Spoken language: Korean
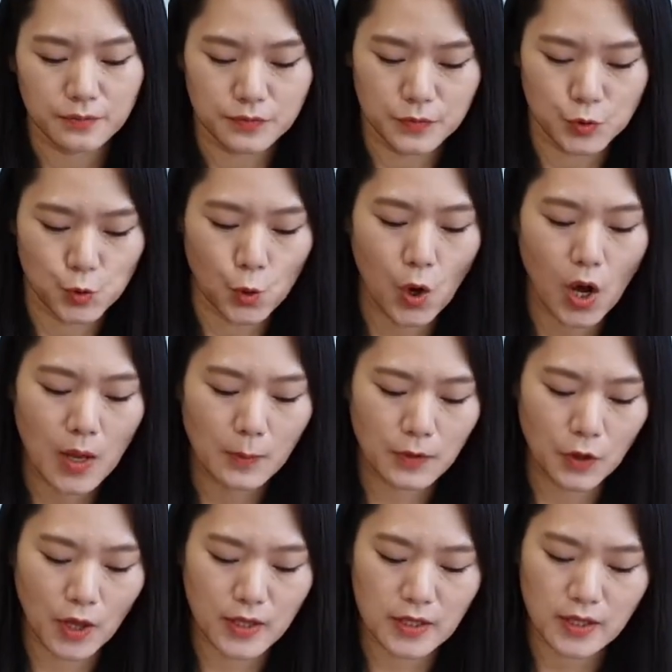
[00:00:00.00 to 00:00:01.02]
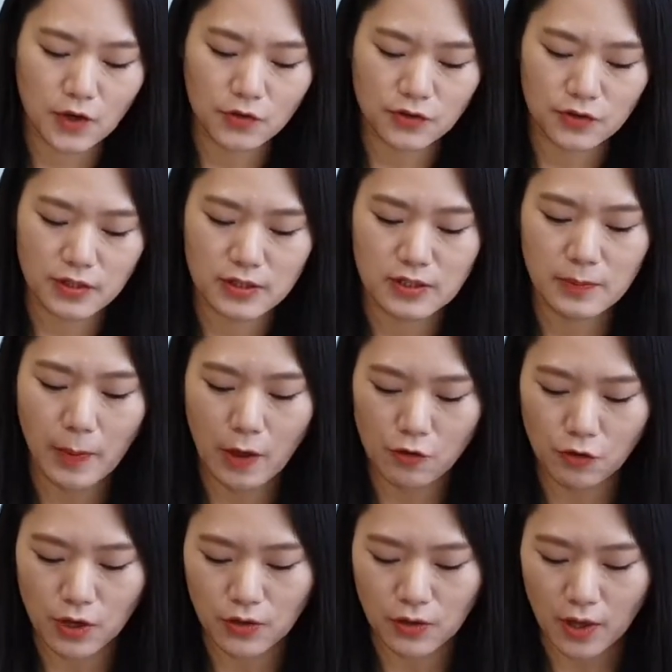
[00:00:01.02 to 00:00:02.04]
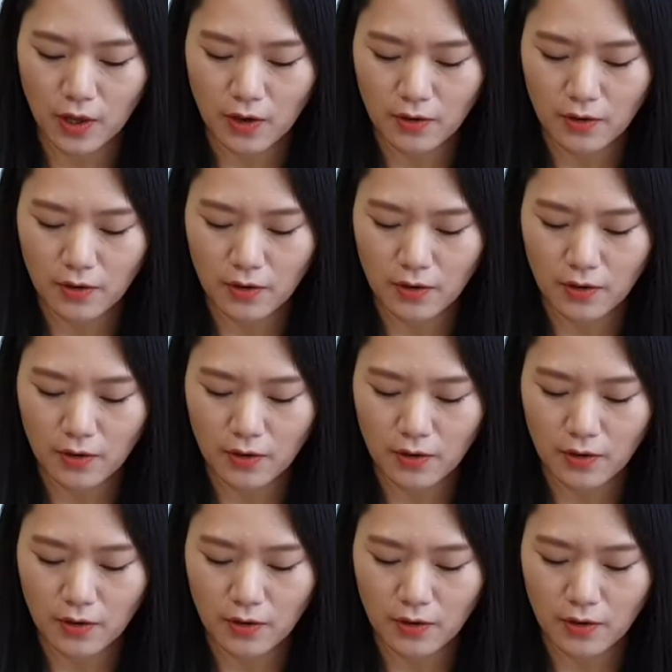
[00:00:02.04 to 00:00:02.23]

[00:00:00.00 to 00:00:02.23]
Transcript: 조합이 되는 것들을 배우게 돼요.